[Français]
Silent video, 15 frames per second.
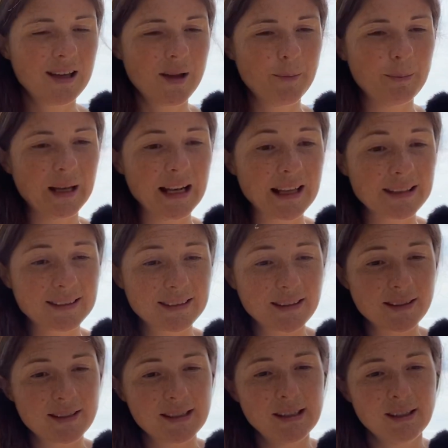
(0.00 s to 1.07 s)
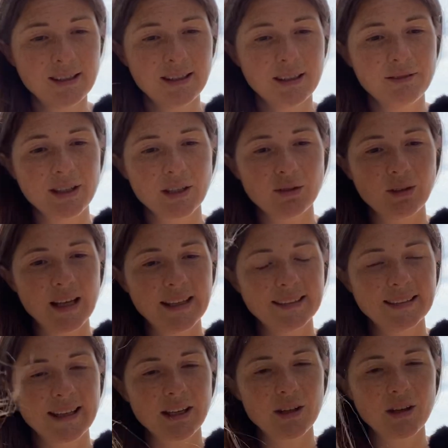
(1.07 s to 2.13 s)
Mais l'incendie qui vient de
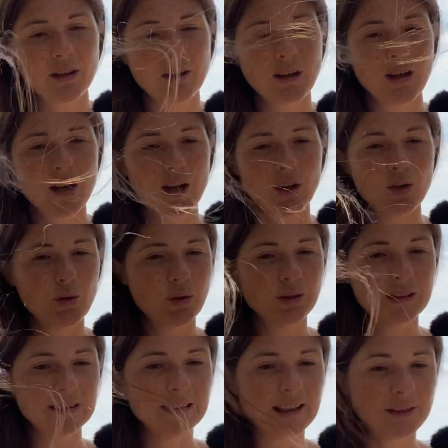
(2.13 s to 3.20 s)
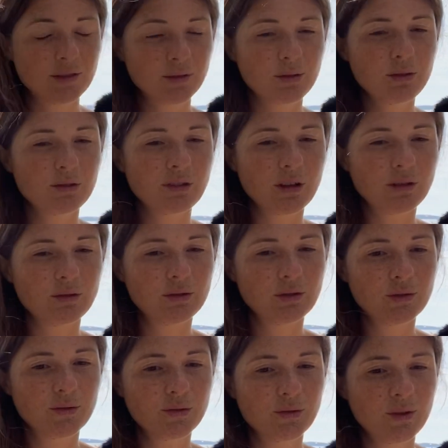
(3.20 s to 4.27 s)
l'extérieur, le côté destructeur de
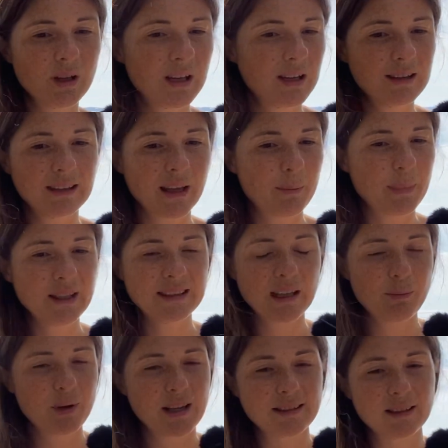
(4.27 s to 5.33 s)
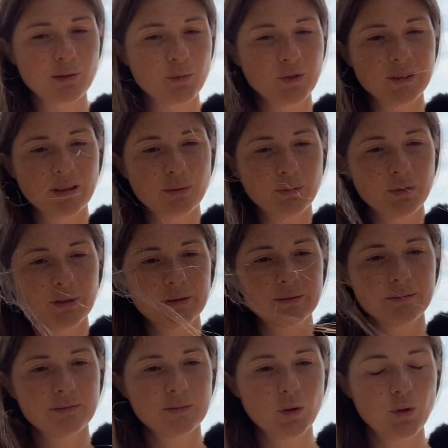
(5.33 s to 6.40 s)
ce feu, n'a pas sa place dans mon temple.
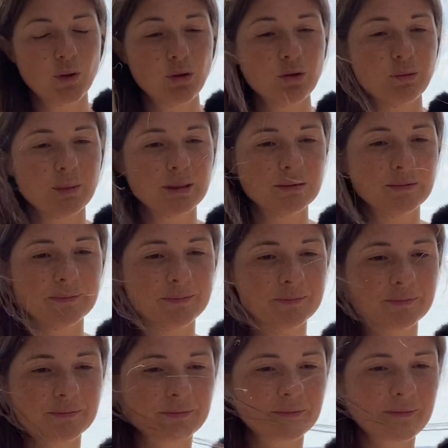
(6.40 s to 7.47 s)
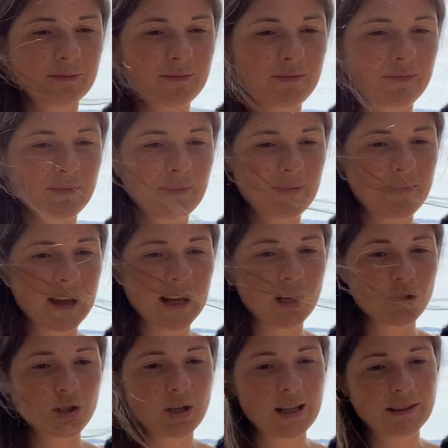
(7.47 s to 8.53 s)
Aucunement.
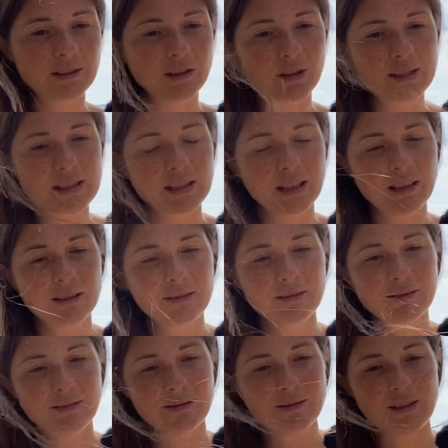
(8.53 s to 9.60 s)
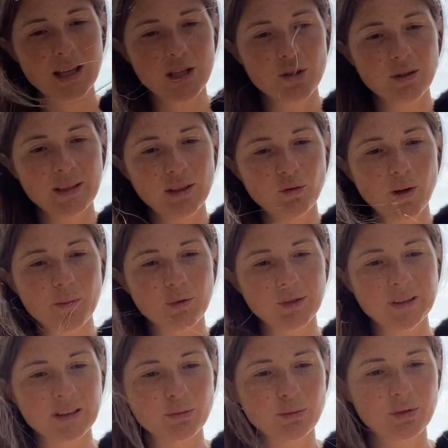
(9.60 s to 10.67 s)
Alors je laisse sortir et je nettoie mon
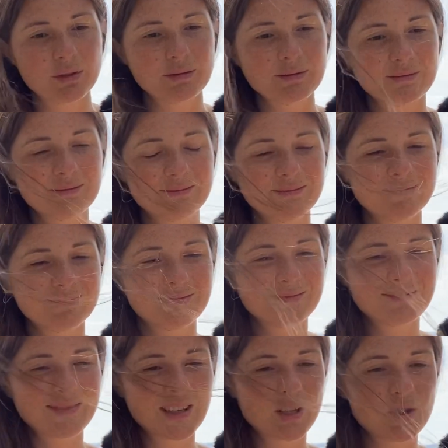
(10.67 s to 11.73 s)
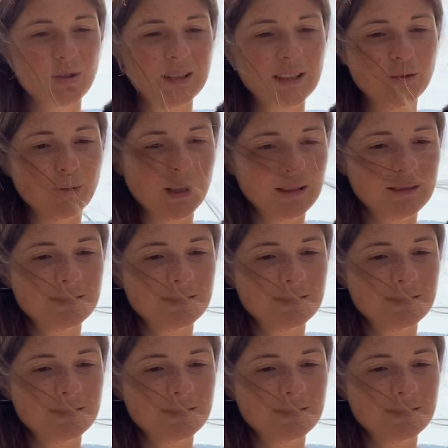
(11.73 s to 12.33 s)
temple je nettoie.